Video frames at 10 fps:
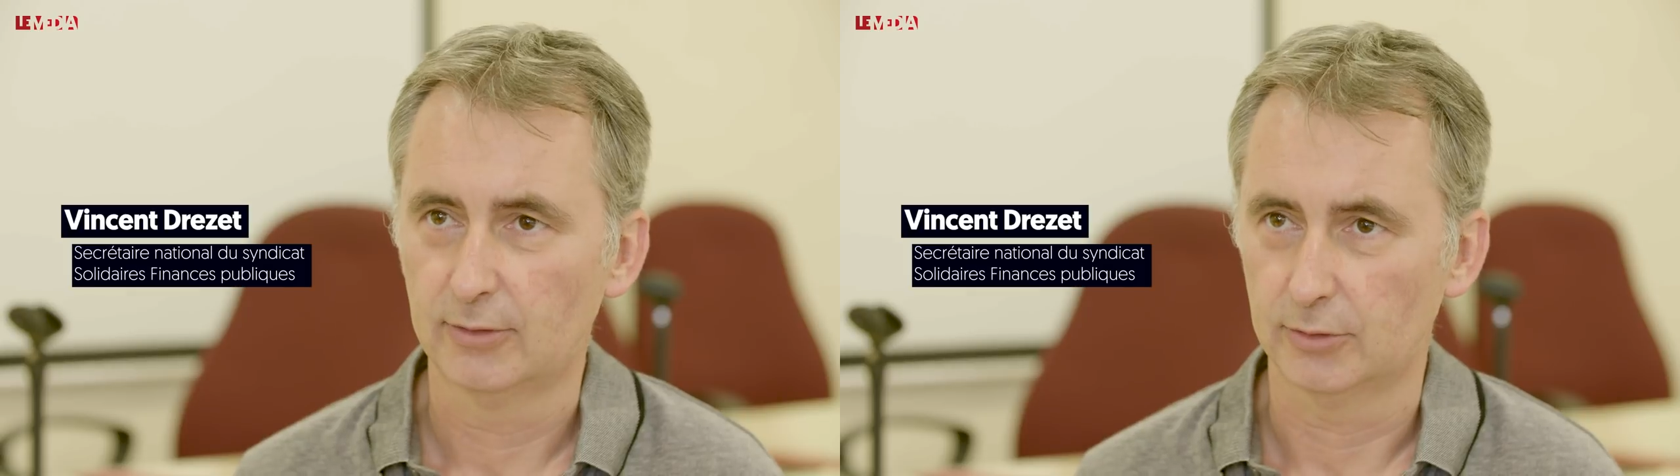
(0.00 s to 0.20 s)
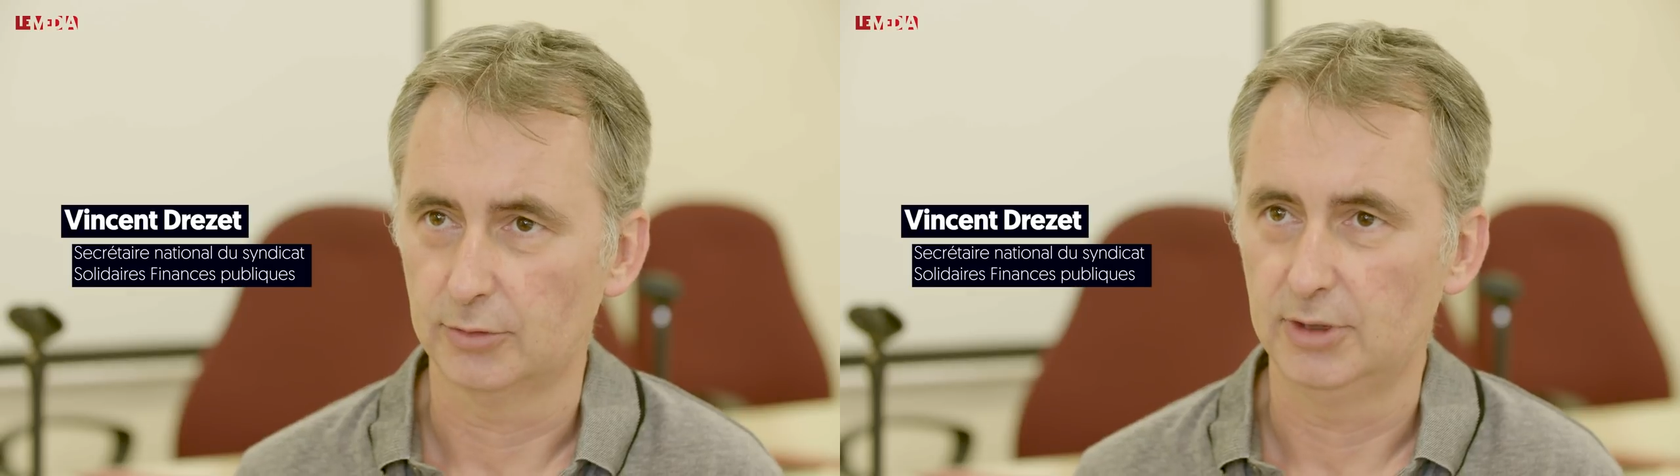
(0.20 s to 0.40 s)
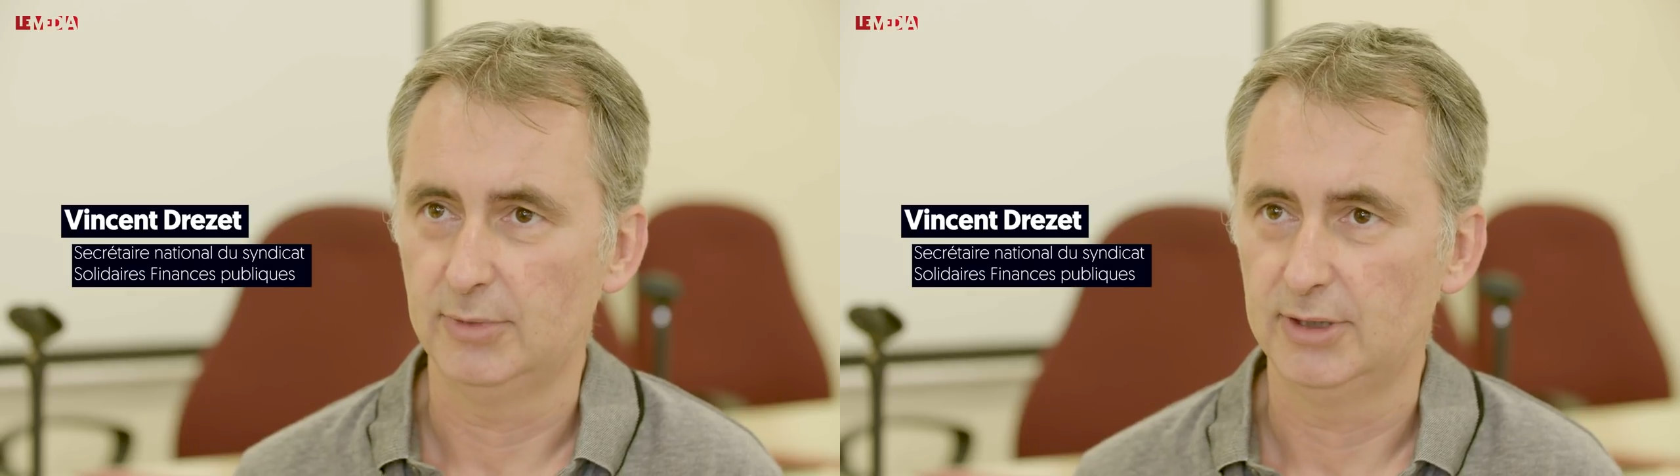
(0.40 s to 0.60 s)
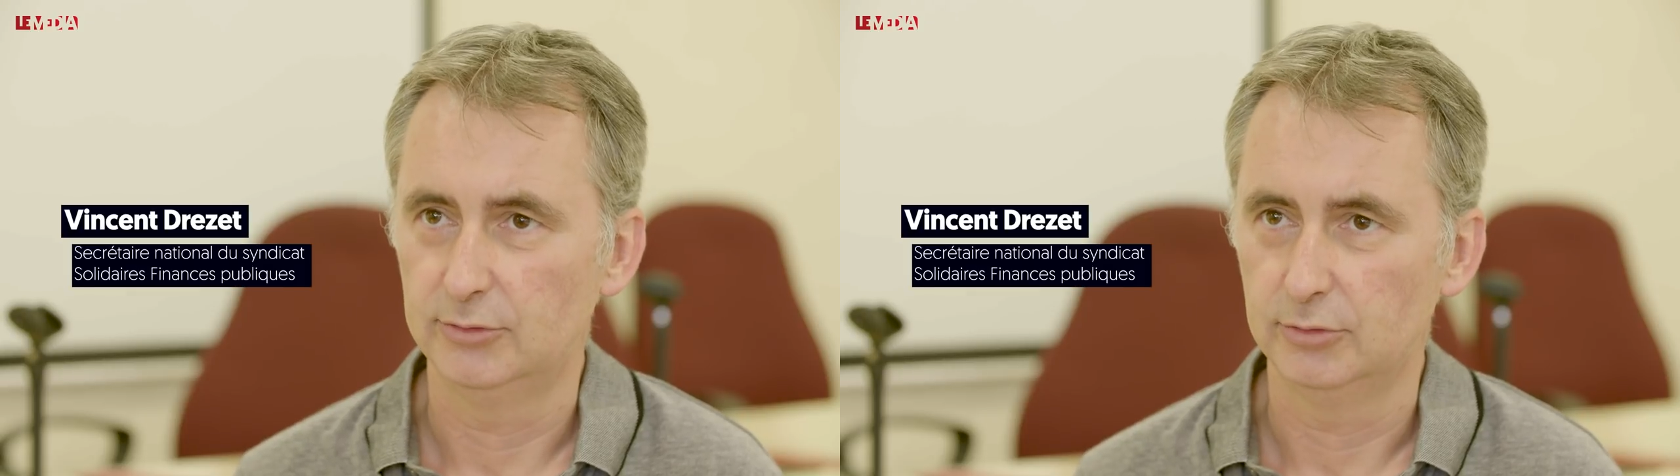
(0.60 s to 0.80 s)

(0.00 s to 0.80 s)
Quand on émet des,